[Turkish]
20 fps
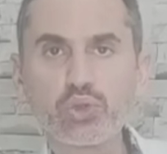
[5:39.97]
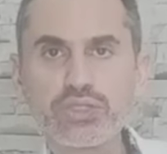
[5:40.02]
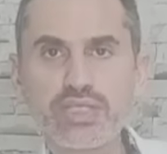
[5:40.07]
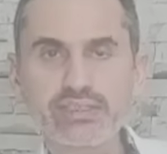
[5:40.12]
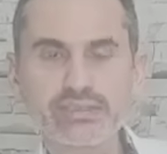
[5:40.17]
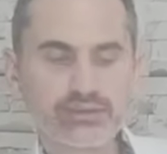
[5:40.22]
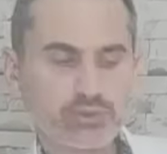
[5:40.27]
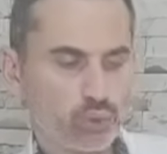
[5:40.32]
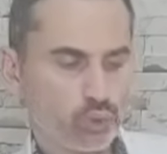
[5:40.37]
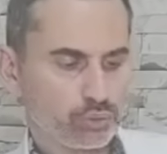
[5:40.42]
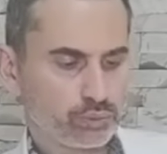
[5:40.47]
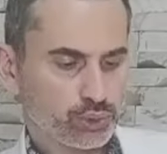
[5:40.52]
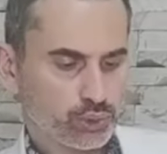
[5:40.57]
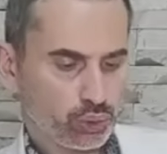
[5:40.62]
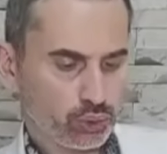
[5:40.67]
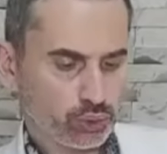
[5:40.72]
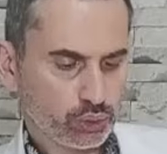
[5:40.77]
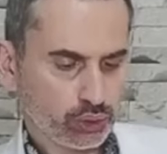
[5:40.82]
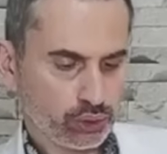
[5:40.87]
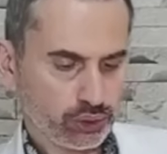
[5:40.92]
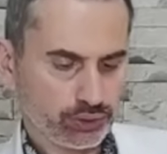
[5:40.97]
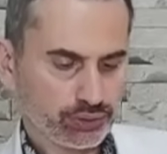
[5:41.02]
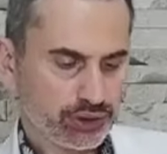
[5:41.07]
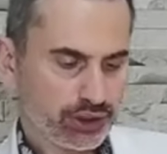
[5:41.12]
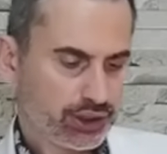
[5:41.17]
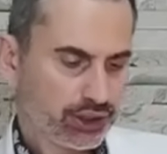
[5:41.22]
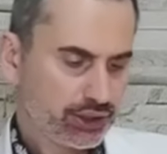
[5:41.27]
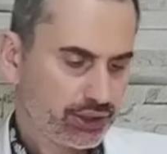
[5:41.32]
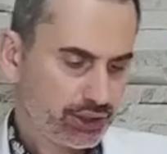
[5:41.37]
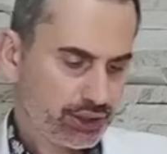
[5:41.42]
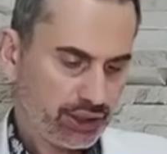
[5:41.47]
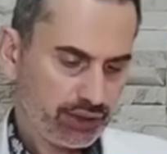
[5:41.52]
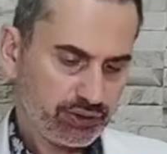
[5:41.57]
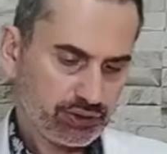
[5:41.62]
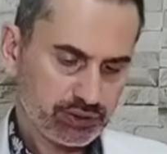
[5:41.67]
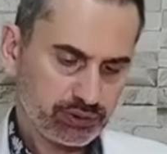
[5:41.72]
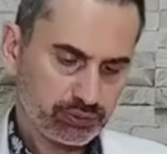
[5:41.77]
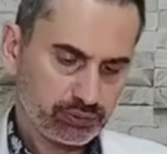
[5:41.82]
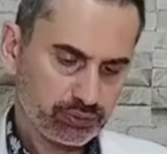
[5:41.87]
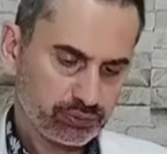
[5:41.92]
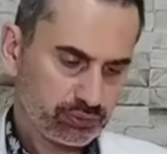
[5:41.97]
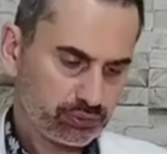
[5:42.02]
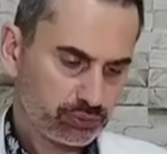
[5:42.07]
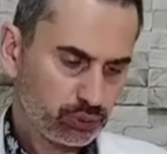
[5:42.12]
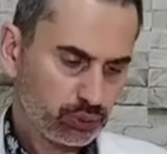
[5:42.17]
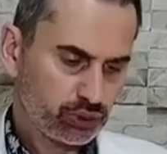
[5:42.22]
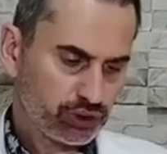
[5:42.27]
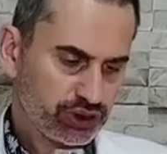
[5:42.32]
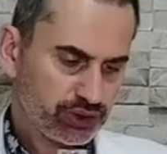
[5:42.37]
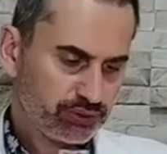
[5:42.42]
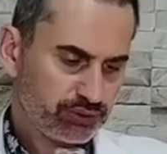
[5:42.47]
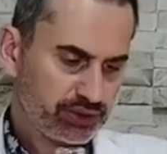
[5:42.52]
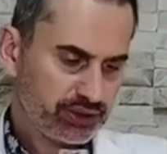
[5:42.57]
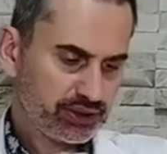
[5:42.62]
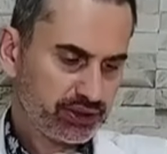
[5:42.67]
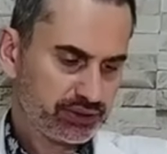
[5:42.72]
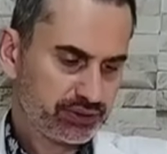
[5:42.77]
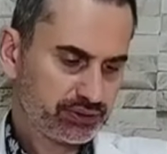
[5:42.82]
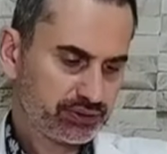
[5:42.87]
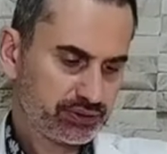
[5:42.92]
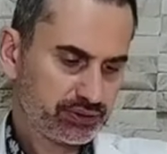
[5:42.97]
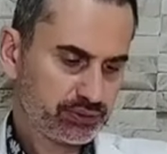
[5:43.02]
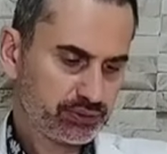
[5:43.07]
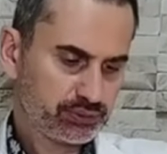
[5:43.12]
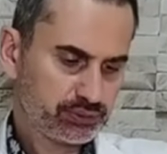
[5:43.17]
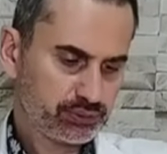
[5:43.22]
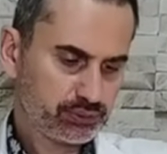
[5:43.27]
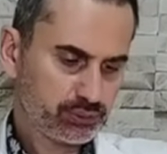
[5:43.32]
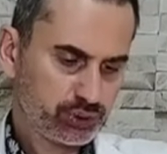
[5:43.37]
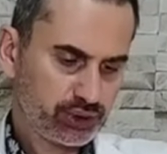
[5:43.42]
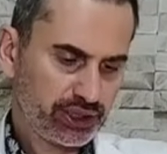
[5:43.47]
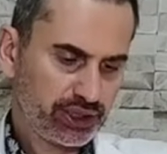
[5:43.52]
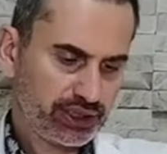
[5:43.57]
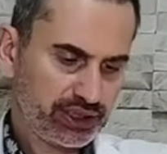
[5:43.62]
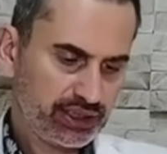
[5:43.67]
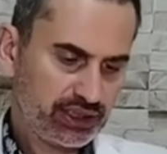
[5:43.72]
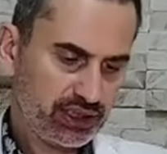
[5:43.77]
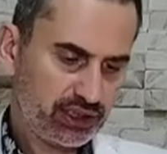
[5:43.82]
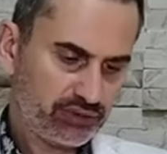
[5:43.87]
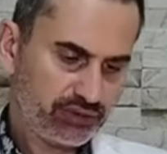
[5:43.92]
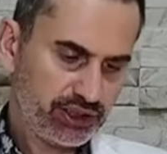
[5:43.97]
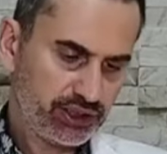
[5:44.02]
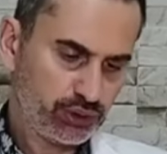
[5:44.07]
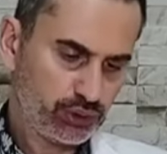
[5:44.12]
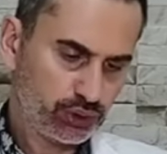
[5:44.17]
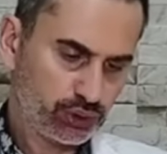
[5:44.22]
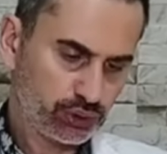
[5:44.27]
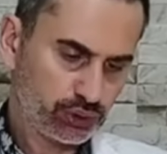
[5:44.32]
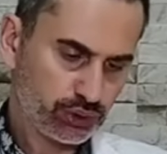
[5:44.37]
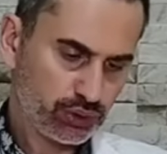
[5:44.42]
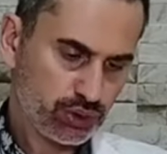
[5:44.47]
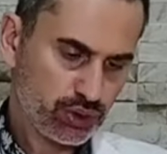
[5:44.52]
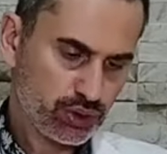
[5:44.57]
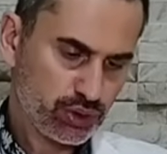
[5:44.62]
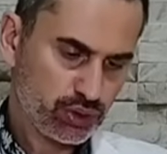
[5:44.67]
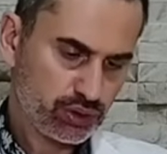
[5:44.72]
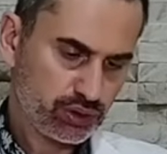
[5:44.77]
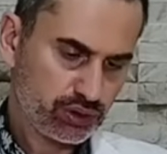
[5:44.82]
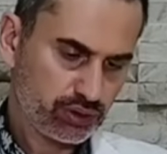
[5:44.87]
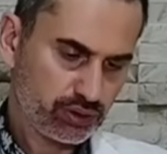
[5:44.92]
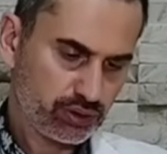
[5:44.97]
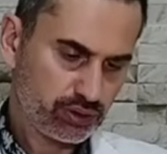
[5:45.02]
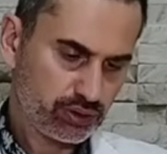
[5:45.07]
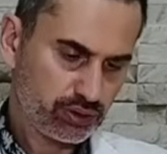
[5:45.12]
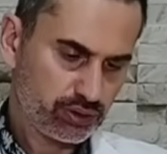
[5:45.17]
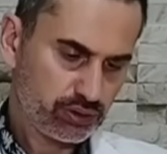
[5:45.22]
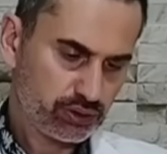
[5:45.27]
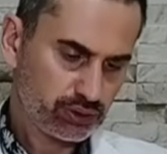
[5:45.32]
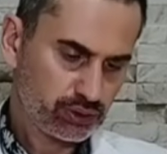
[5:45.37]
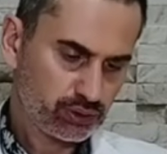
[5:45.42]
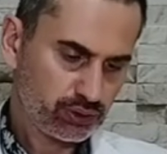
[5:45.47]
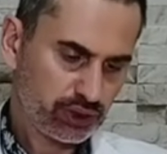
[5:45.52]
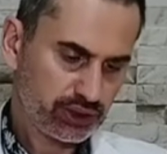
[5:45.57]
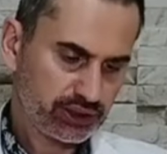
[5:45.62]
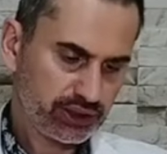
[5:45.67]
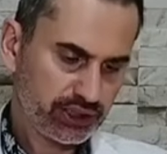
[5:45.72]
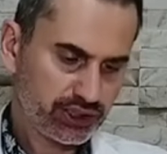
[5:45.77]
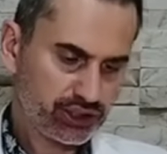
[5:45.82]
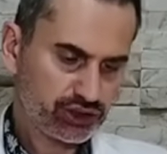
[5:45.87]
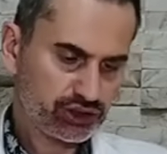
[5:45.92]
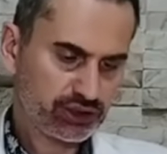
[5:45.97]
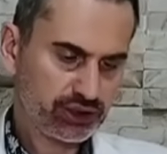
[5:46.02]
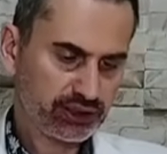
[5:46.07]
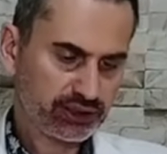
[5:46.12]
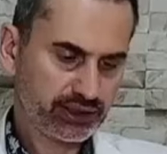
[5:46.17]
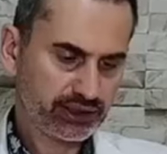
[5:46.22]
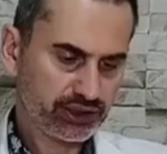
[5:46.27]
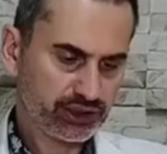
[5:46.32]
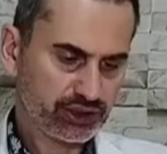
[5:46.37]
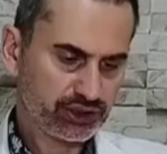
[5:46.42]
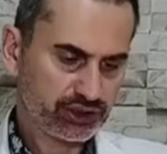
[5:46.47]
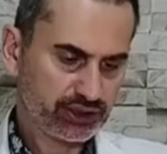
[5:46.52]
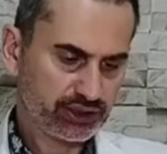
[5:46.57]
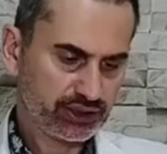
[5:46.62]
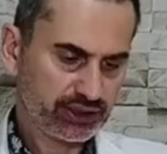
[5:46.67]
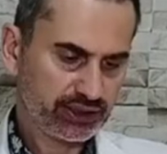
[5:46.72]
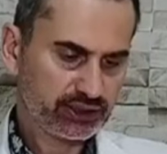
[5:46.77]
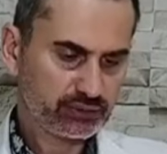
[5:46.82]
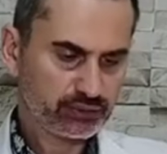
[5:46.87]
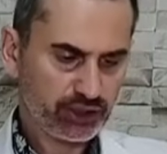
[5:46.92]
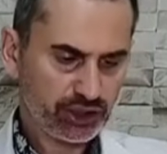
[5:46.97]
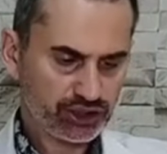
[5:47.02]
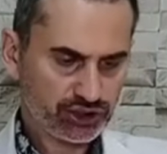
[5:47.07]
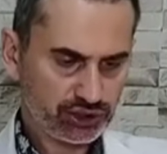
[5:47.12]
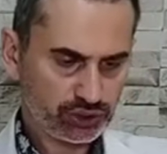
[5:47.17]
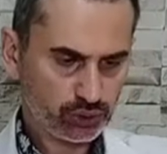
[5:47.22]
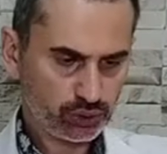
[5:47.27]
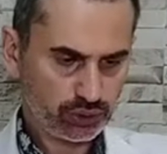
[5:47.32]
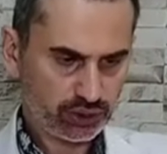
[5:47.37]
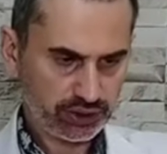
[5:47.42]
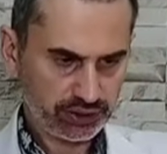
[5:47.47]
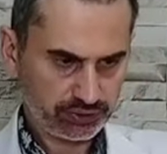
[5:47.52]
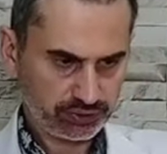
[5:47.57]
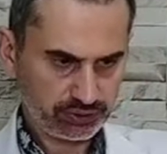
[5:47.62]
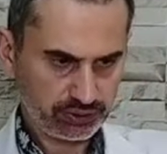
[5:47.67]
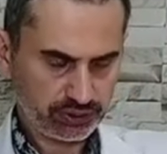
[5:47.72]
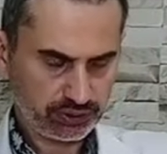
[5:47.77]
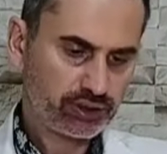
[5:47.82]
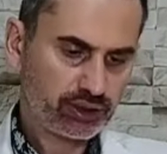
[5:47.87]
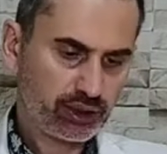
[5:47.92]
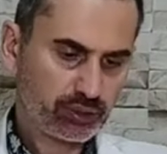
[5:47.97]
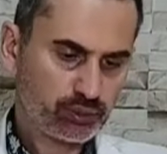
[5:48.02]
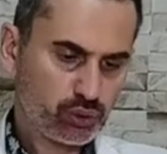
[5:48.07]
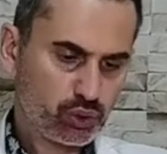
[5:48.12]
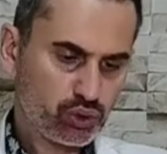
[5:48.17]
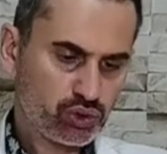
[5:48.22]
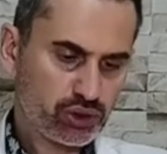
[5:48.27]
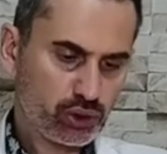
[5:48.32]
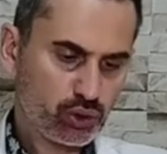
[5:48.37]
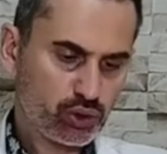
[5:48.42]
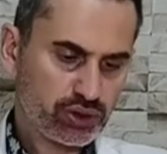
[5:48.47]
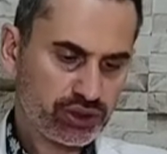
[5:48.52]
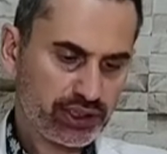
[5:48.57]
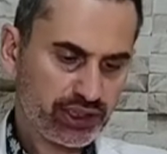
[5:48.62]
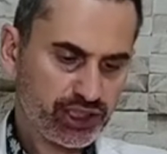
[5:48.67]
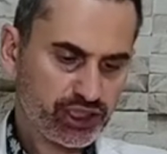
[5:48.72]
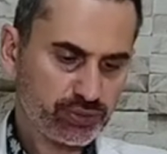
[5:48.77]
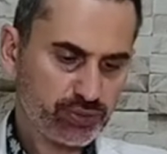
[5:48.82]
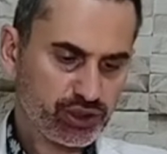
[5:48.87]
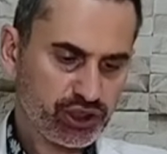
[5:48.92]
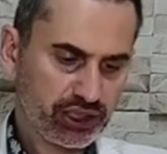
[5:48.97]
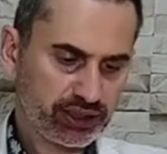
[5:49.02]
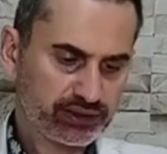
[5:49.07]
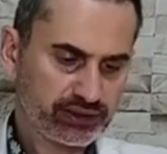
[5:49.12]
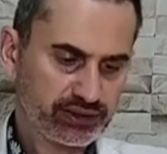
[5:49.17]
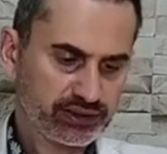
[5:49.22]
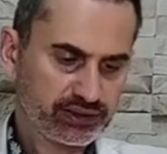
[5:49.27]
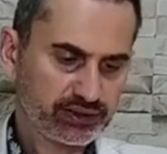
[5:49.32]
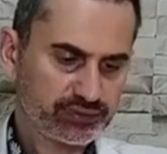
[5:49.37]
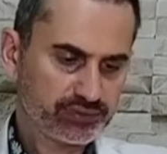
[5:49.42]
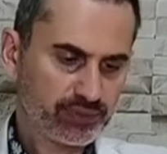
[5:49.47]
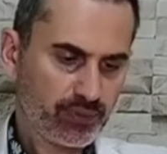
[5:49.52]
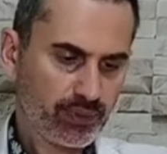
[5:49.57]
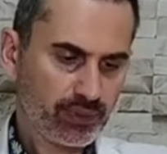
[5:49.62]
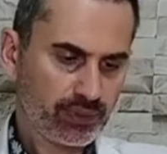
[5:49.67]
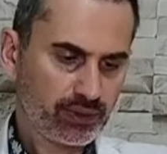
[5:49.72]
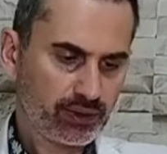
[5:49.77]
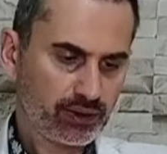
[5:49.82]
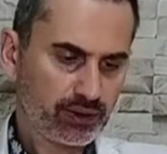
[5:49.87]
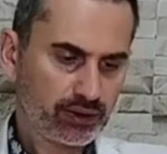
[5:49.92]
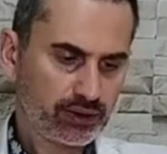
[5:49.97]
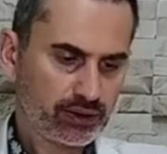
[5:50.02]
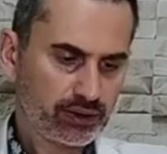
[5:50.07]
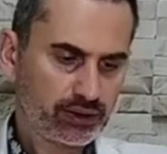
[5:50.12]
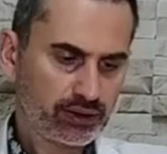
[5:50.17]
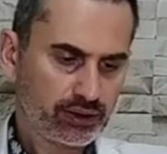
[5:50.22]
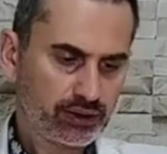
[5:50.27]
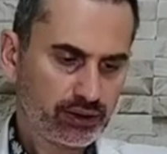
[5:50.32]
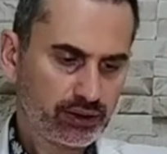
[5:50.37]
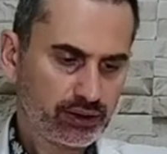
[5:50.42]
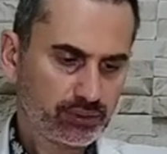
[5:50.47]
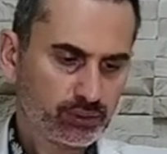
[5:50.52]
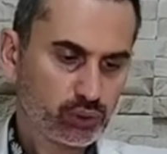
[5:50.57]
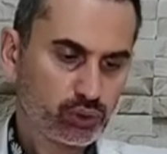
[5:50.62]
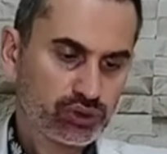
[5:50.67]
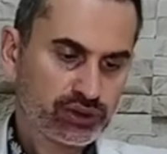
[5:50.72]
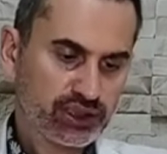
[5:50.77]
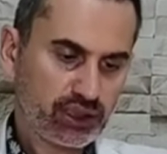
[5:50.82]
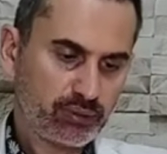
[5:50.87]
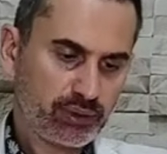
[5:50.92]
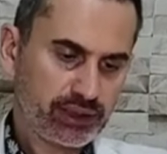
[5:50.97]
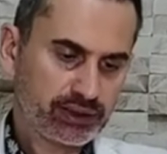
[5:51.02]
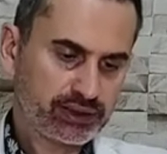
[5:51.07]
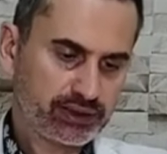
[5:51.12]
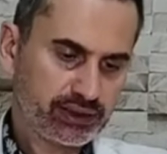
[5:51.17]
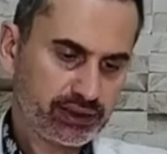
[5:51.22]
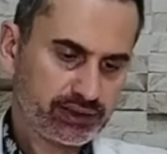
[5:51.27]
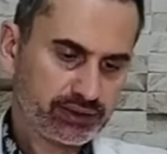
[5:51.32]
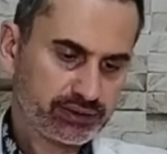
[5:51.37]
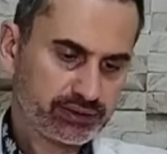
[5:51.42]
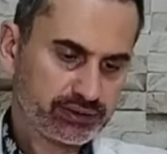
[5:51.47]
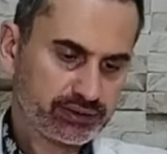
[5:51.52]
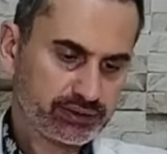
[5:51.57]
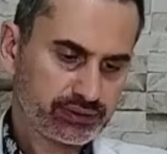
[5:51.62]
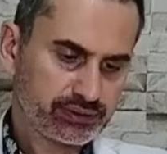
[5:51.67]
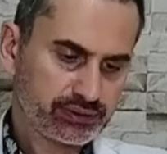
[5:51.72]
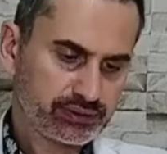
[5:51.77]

çözeltisi olmuş oluyor. Evet bunu şimdi buraya ilave ediyoruz. Şöyle karıştıra karıştıra. İlk başta şöyle e, tam %100 karışmayacaktır. Bu zamanla